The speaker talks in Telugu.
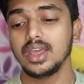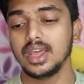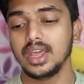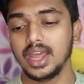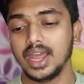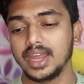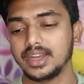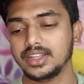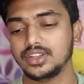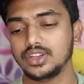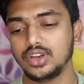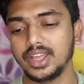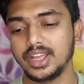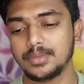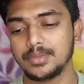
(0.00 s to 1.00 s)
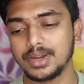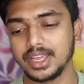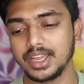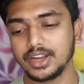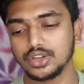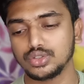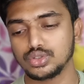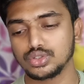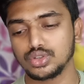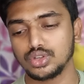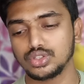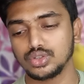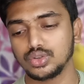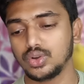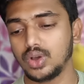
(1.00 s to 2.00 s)
అండ్ ఇందుట్లో ఇంకా మనకి ఇక్కడ
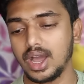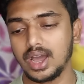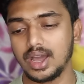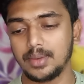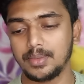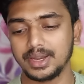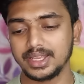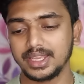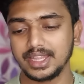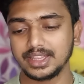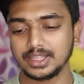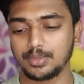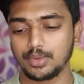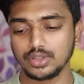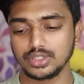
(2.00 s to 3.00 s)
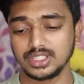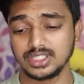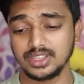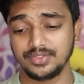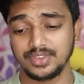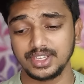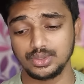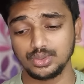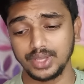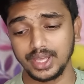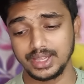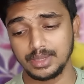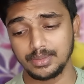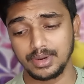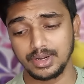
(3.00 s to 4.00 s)
చూసుకోవచ్చు మనకి ఎంత ప్రాసెసింగ్ ఫీజు
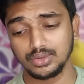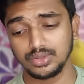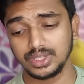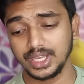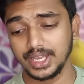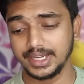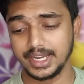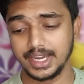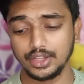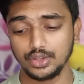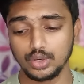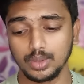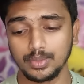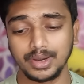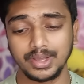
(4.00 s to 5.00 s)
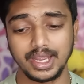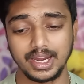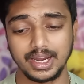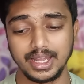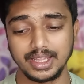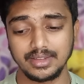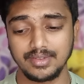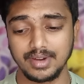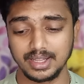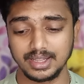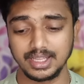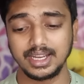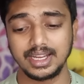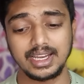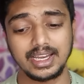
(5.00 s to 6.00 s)
ఎంత పడుతుంది ఏంటనేది కూడా మనకి ఇక్కడైతే అయితే
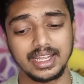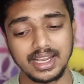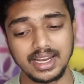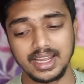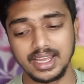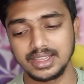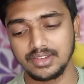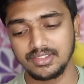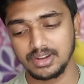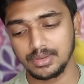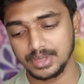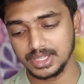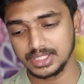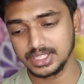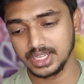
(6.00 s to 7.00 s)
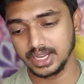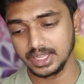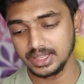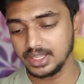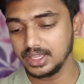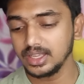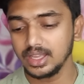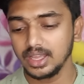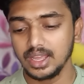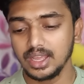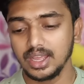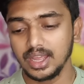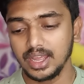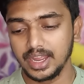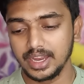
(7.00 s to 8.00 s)
క్లియర్గా అయితే ఇవ్వడం అయితే జరిగింది
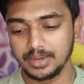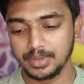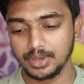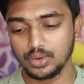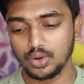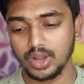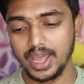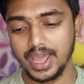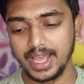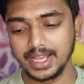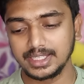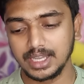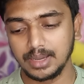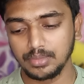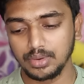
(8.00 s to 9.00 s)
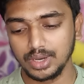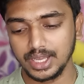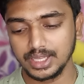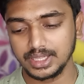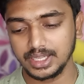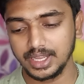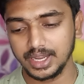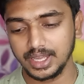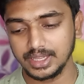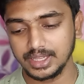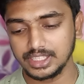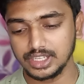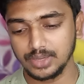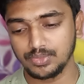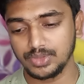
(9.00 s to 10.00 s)
అండ్ మీకు ఒక ఎగ్జాంపుల్గా అయితే నేనైతే
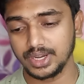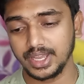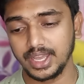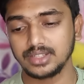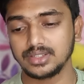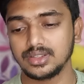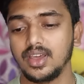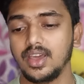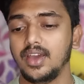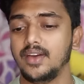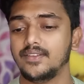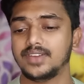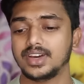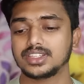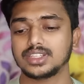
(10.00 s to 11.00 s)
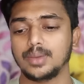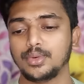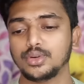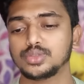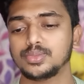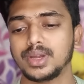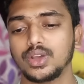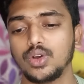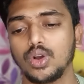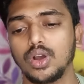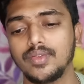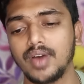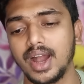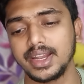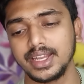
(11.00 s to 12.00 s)
చెప్తాను గైస్ ఫర్ సపోజ్ మనకు ఒక
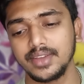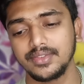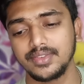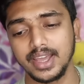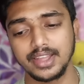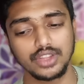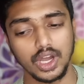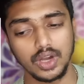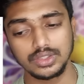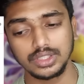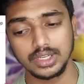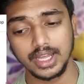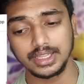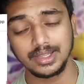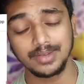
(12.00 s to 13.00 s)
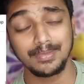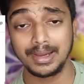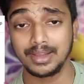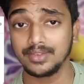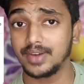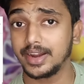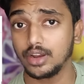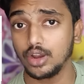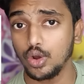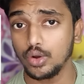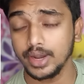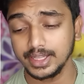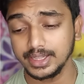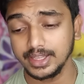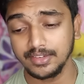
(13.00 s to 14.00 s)
ఫార్టీ ఫైవ్ థౌజండ్ అయితే మనకి వాడు లోన్
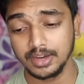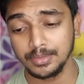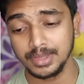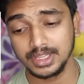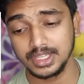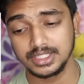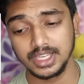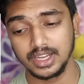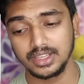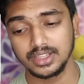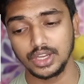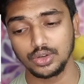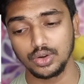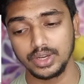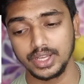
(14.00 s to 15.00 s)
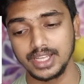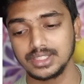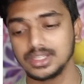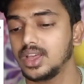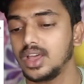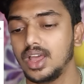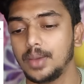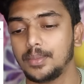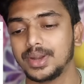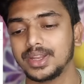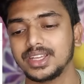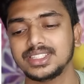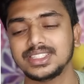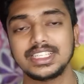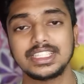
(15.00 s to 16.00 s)
అయితే ఇవ్వడం అయితే జరిగింది అనుకోండి గైస్
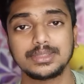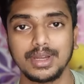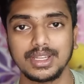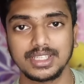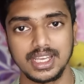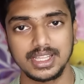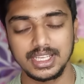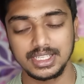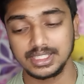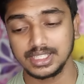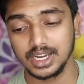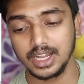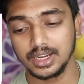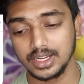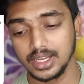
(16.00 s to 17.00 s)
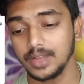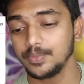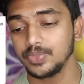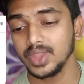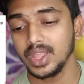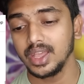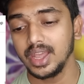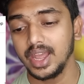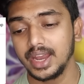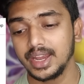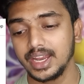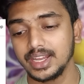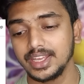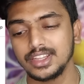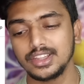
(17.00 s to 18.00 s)
మనకి సిక్స్ మంత్స్ అయితే ఇస్తాడంట అండ్
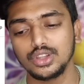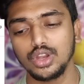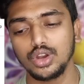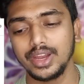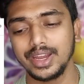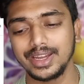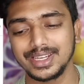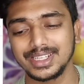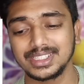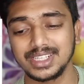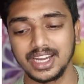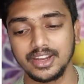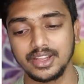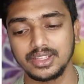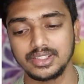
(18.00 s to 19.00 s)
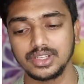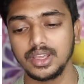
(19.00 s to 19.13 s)
అలాగే ఇందులో ఇంట్రెస్ట్ రేట్ వచ్చి